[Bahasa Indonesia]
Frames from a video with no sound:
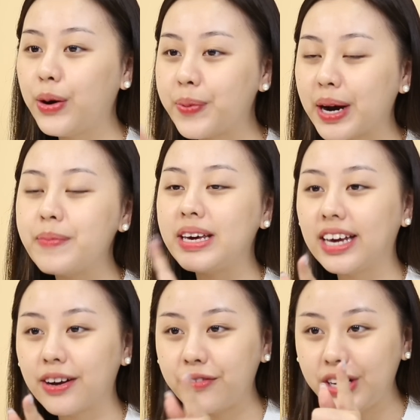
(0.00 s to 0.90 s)
aku pernah
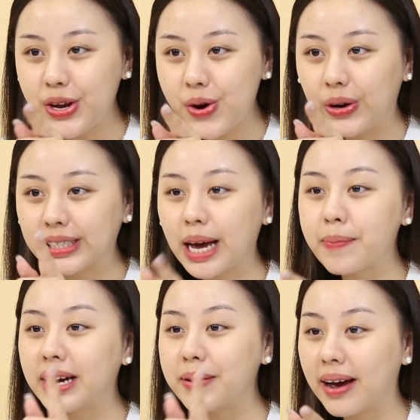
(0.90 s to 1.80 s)
bikin video
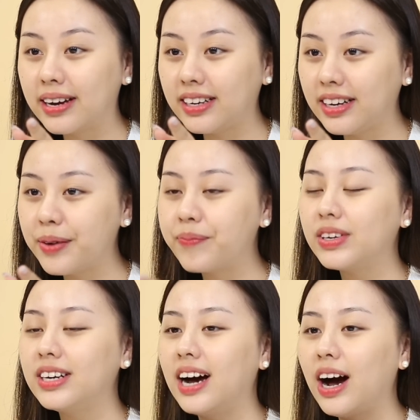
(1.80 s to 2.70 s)
sama Imani.
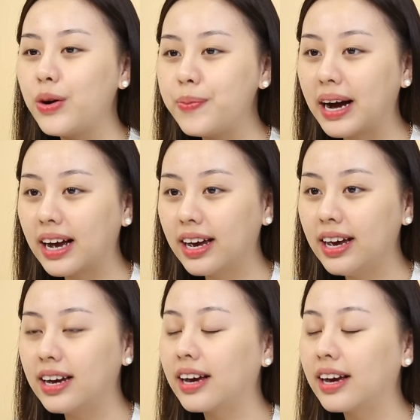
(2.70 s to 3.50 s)
Aku pakai